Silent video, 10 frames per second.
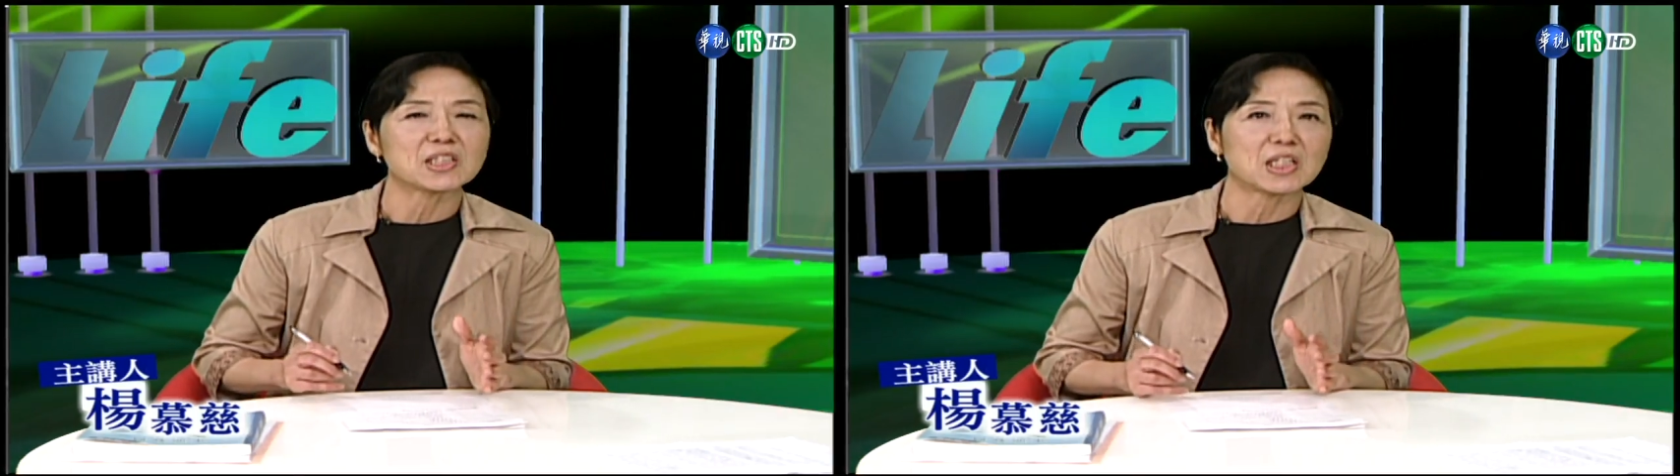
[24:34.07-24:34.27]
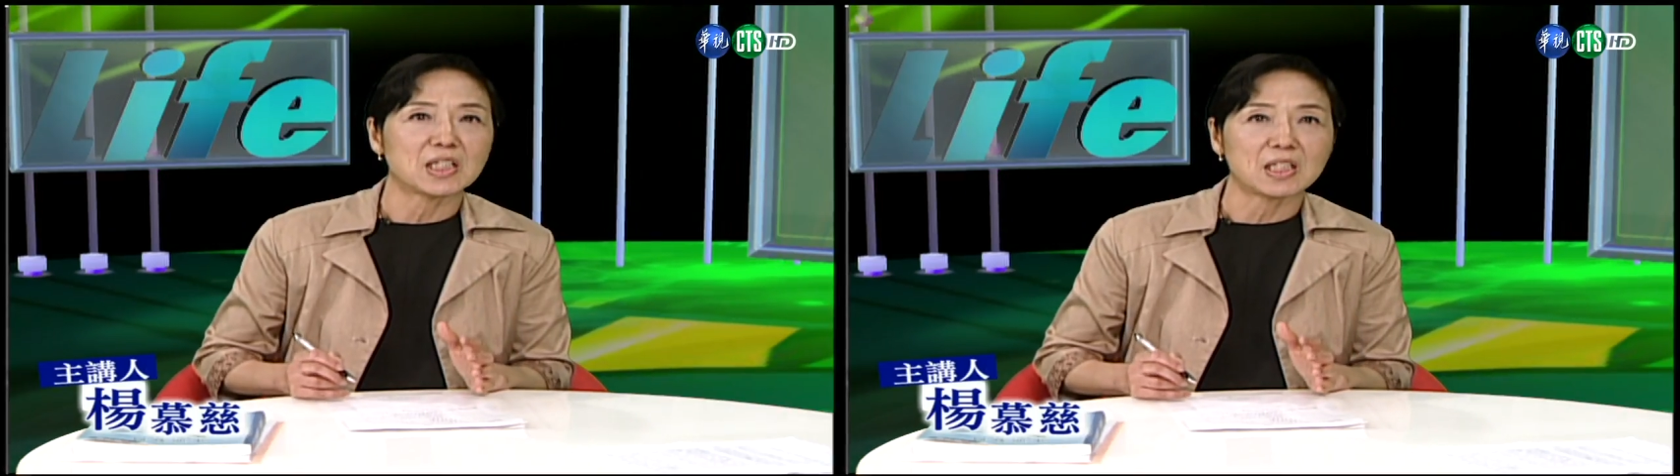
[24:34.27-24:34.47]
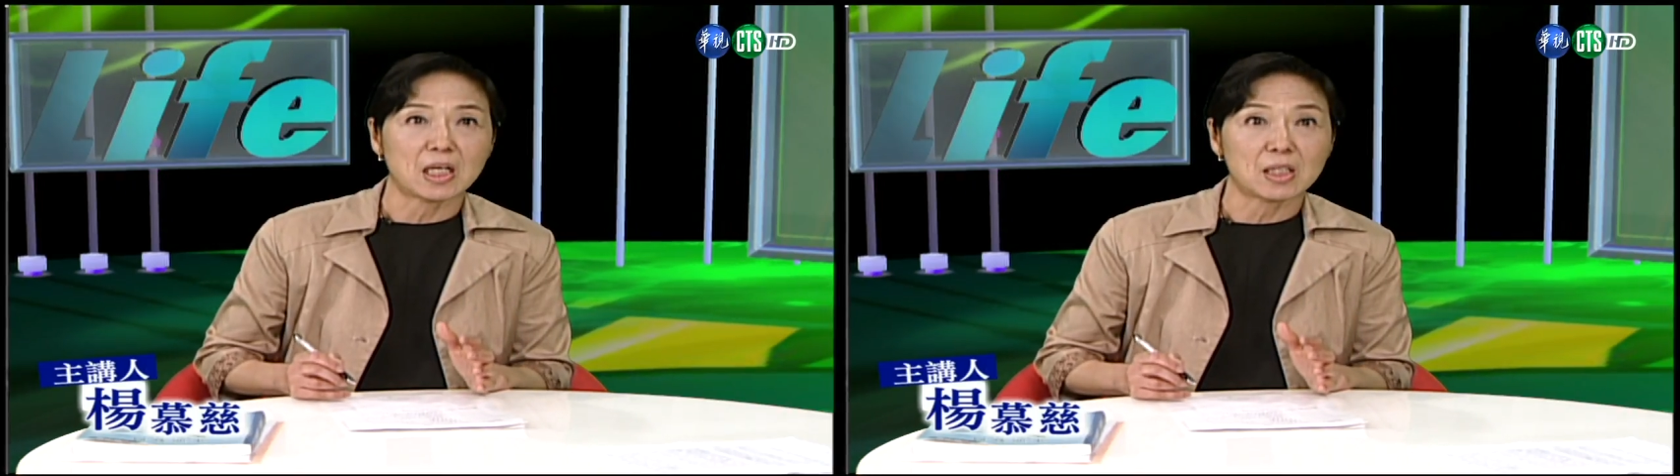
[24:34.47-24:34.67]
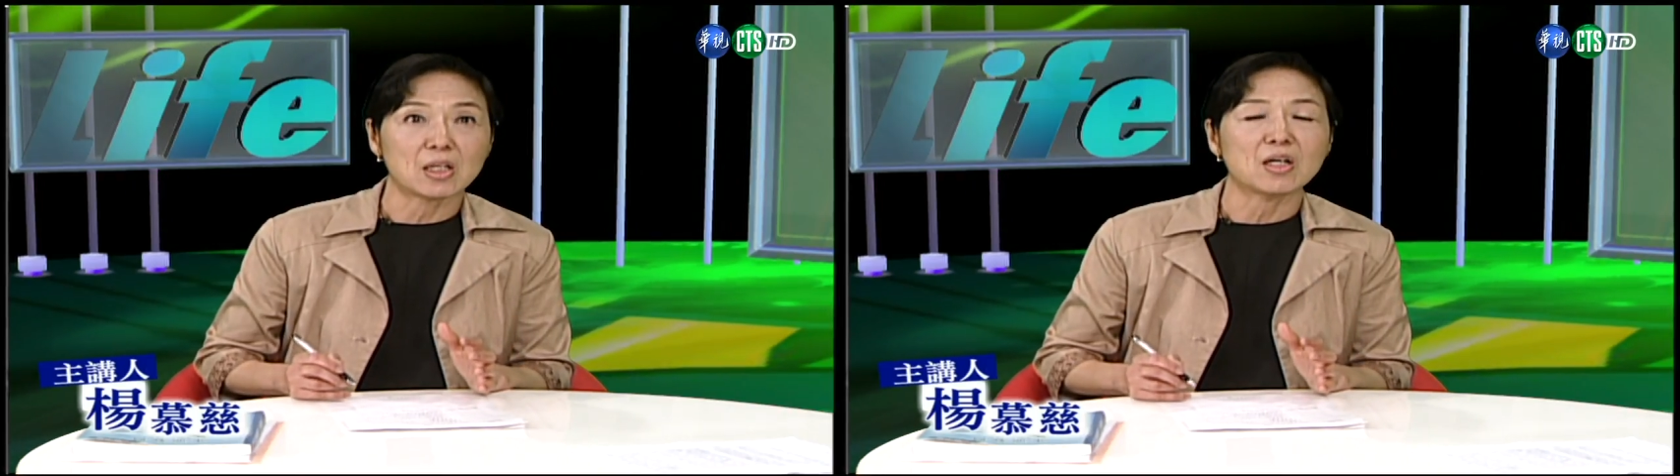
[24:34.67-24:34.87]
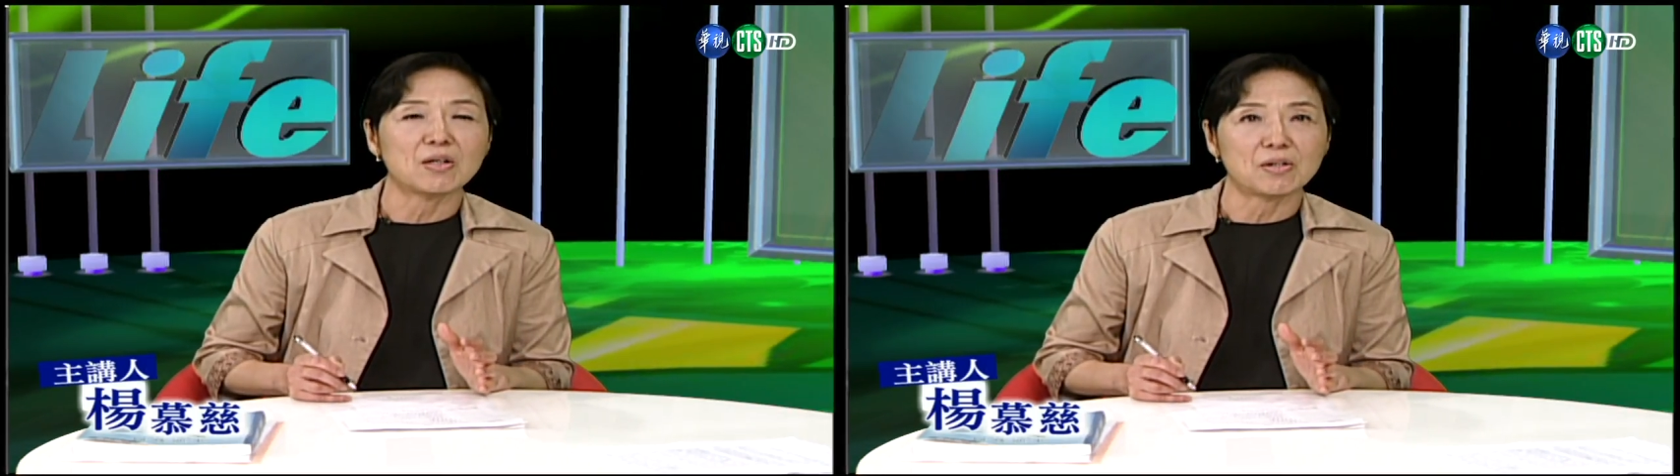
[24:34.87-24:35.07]
生能
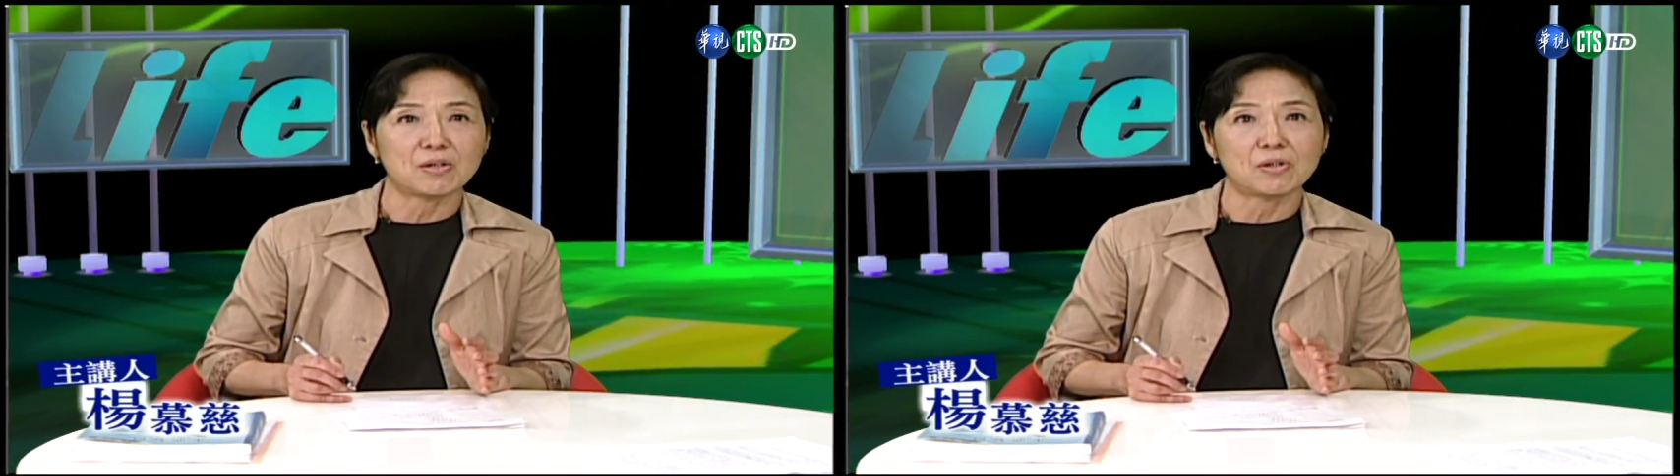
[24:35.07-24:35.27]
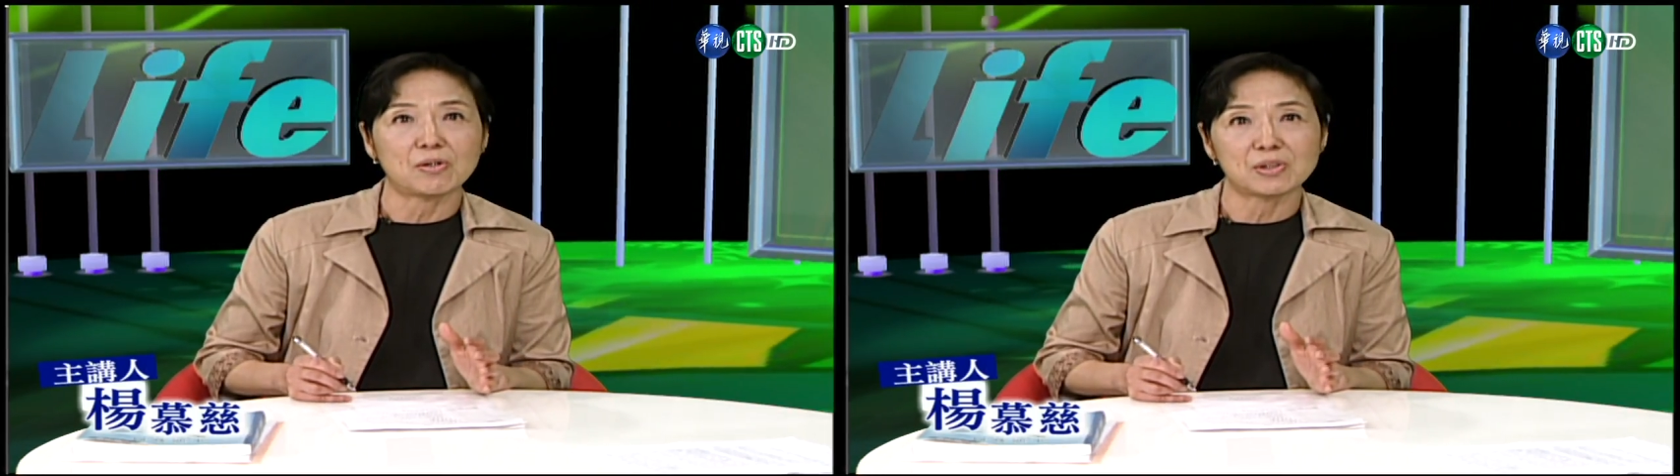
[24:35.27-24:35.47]
够